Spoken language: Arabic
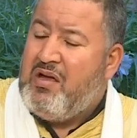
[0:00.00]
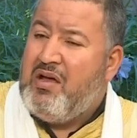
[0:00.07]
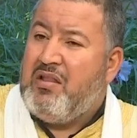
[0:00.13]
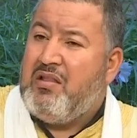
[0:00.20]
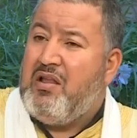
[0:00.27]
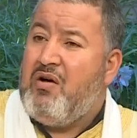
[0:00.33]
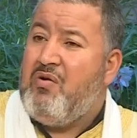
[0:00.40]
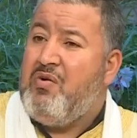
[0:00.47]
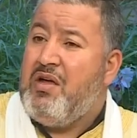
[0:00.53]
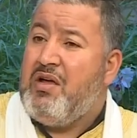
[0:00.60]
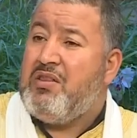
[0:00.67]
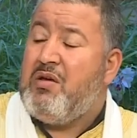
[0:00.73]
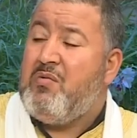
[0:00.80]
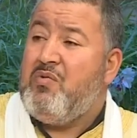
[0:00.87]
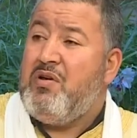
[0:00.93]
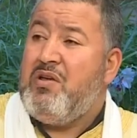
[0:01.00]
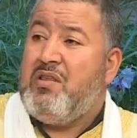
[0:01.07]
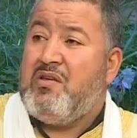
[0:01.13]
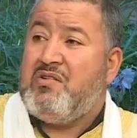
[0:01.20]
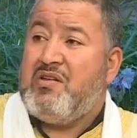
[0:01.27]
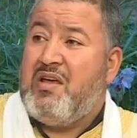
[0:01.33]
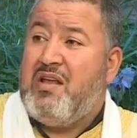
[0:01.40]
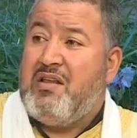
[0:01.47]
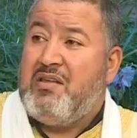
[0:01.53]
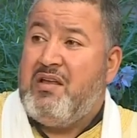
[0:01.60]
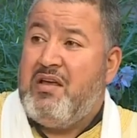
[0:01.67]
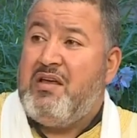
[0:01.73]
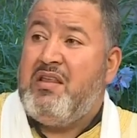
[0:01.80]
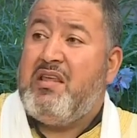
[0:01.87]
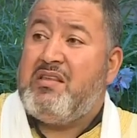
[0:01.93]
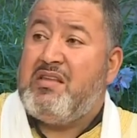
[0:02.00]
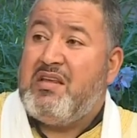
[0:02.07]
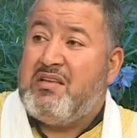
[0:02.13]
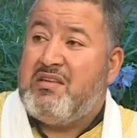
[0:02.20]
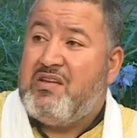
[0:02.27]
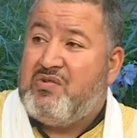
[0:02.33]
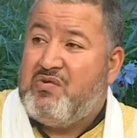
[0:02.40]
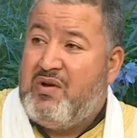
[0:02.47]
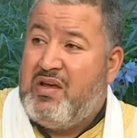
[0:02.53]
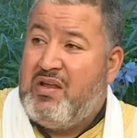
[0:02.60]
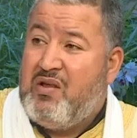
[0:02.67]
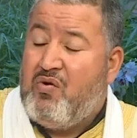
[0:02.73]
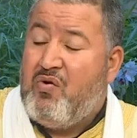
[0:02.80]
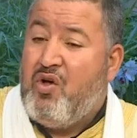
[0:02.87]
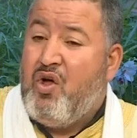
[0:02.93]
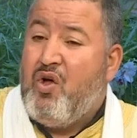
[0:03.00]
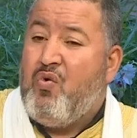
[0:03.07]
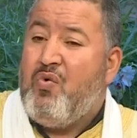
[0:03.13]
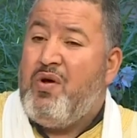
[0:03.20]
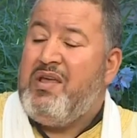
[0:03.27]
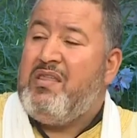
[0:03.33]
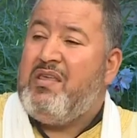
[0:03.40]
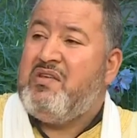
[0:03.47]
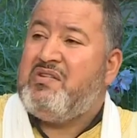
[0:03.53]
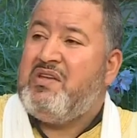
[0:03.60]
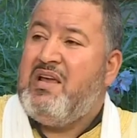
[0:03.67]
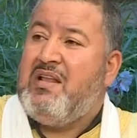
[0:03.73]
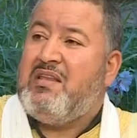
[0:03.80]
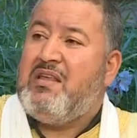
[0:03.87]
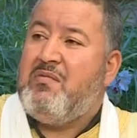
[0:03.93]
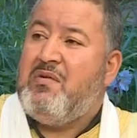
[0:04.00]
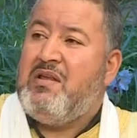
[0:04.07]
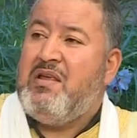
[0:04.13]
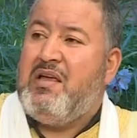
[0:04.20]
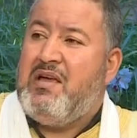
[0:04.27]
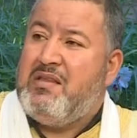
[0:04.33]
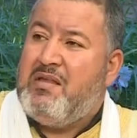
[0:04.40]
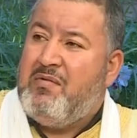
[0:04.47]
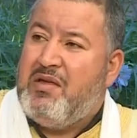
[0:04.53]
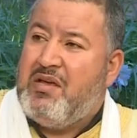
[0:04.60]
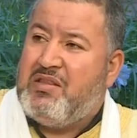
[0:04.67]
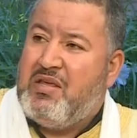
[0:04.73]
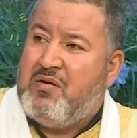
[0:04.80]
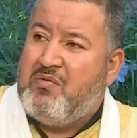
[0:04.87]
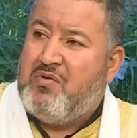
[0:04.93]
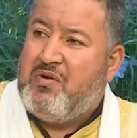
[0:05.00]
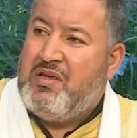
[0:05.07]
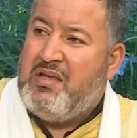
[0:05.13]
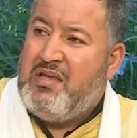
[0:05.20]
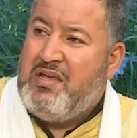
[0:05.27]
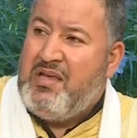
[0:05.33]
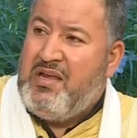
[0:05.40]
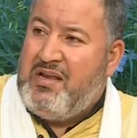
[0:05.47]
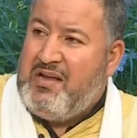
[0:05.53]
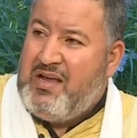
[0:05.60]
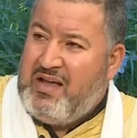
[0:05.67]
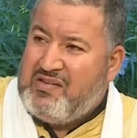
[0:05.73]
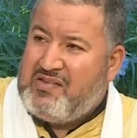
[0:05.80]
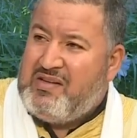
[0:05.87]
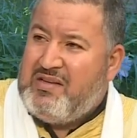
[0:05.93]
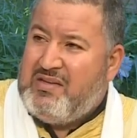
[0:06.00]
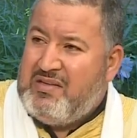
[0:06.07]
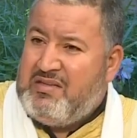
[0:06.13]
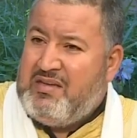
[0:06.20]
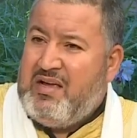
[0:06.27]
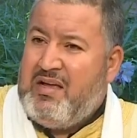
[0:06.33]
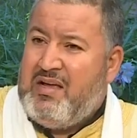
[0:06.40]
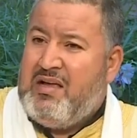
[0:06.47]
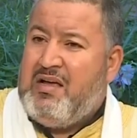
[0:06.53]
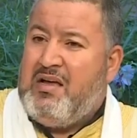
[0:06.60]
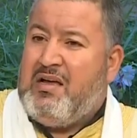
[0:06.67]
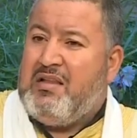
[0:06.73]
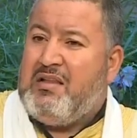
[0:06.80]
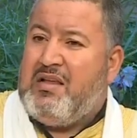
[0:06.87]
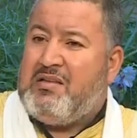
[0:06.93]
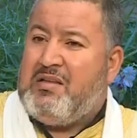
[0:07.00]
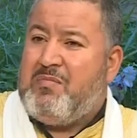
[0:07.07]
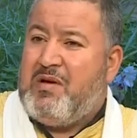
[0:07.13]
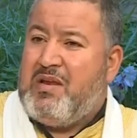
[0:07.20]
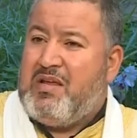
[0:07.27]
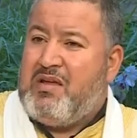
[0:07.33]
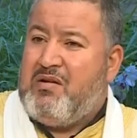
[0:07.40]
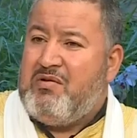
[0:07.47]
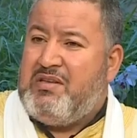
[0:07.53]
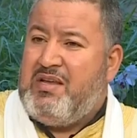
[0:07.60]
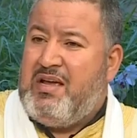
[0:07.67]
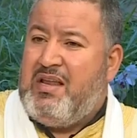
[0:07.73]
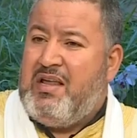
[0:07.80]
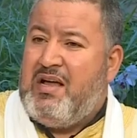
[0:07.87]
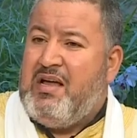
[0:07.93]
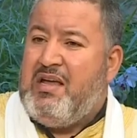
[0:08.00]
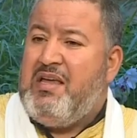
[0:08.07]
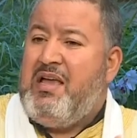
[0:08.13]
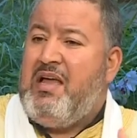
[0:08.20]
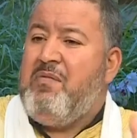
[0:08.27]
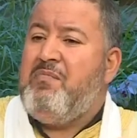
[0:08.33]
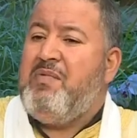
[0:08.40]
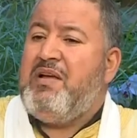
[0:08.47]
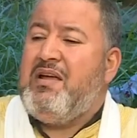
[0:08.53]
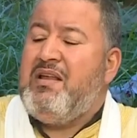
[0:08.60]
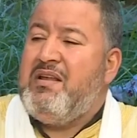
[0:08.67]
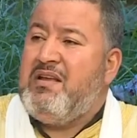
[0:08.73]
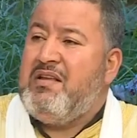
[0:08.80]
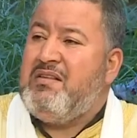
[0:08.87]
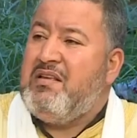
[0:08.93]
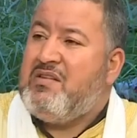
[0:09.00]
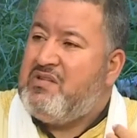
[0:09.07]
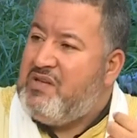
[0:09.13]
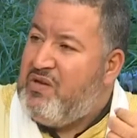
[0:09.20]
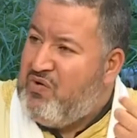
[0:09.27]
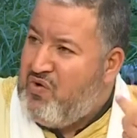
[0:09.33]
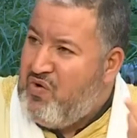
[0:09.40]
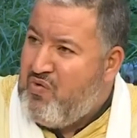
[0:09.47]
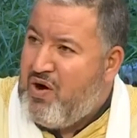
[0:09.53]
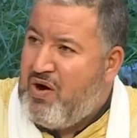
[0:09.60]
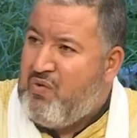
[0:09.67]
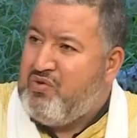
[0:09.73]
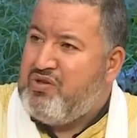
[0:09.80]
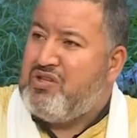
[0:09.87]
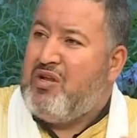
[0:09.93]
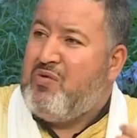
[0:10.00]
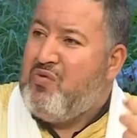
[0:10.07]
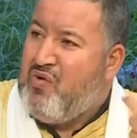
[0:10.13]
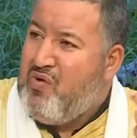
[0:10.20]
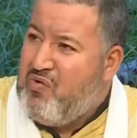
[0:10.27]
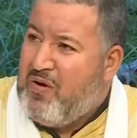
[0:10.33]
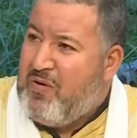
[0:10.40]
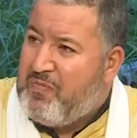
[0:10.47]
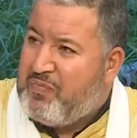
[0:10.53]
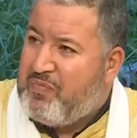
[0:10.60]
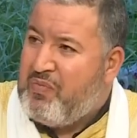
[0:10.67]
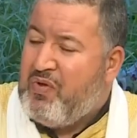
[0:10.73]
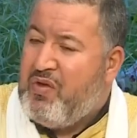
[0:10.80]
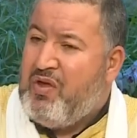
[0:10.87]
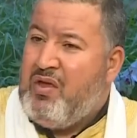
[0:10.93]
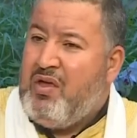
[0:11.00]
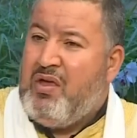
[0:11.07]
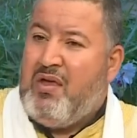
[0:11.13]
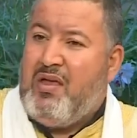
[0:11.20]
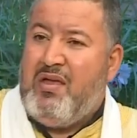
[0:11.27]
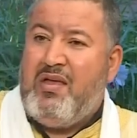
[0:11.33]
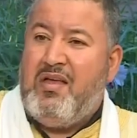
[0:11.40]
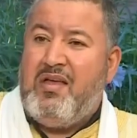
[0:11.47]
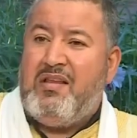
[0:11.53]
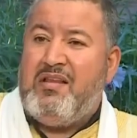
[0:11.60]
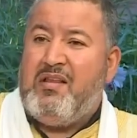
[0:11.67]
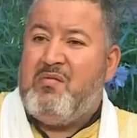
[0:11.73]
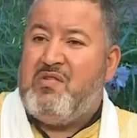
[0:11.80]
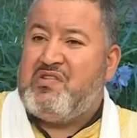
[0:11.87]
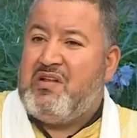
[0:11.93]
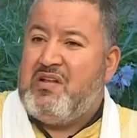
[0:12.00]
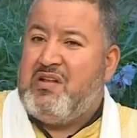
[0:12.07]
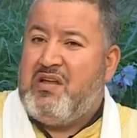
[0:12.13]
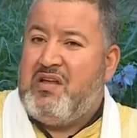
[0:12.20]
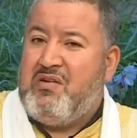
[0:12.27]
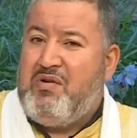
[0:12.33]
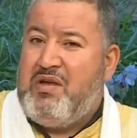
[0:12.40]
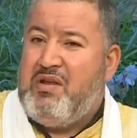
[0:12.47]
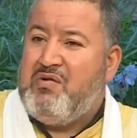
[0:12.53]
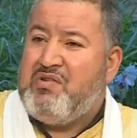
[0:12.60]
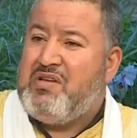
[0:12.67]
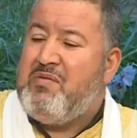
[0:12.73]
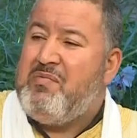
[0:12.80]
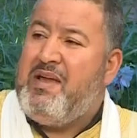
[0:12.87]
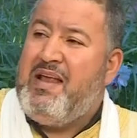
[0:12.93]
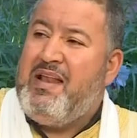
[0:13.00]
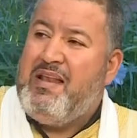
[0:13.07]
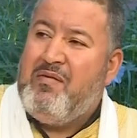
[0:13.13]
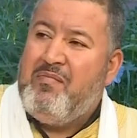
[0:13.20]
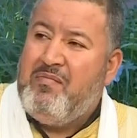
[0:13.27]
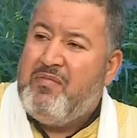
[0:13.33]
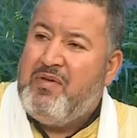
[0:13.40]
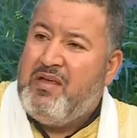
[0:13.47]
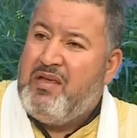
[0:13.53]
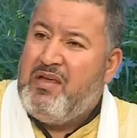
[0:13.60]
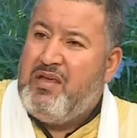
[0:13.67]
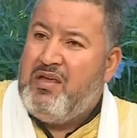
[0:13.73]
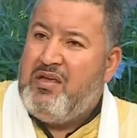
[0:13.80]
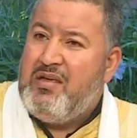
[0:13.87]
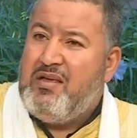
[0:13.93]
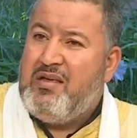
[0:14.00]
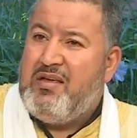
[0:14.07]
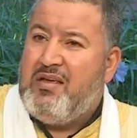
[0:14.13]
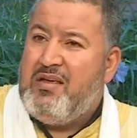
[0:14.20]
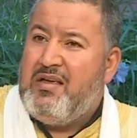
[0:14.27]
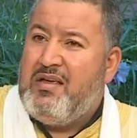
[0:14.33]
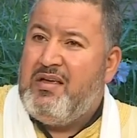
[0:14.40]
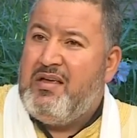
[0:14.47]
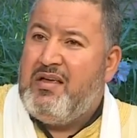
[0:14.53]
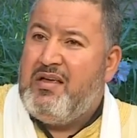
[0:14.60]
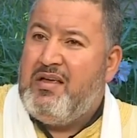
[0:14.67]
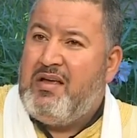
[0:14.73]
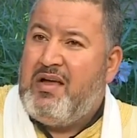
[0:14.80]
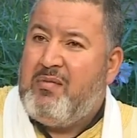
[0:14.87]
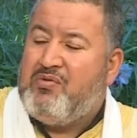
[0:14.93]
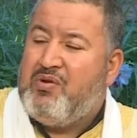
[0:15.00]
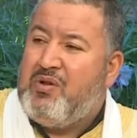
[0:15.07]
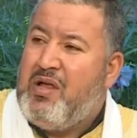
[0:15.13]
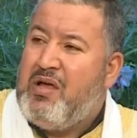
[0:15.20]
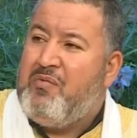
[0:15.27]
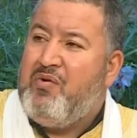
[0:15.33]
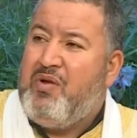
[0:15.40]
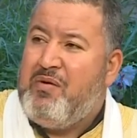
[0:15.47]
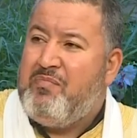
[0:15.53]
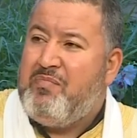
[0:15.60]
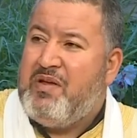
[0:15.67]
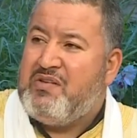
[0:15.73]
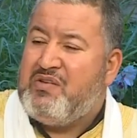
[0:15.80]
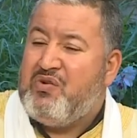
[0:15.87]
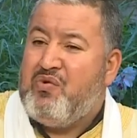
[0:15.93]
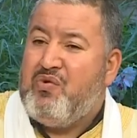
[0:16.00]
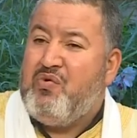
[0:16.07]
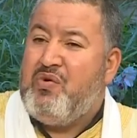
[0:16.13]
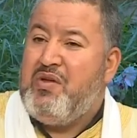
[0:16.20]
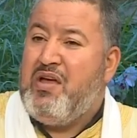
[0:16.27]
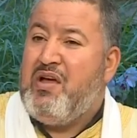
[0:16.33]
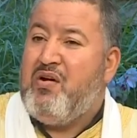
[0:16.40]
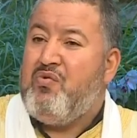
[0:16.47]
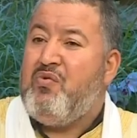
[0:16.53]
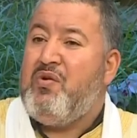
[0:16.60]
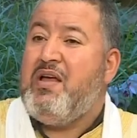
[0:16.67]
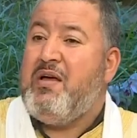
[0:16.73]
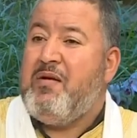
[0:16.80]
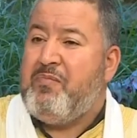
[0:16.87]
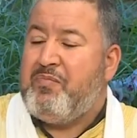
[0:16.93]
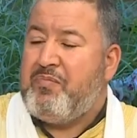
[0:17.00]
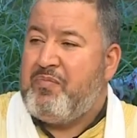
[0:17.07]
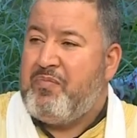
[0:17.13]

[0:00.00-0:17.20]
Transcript: الله يغضب إذا سألت إذا تركت سؤاله وإذا سألت بني آدم يغضب يعني أصلا أنت الله تبارك وتعالى يحبك أنك أنت تسأله هو وتطلبه هو أكيد آه النبي صلى الله عليه وسلم يعلم آه عبد الله بن عباس يقول يا غلام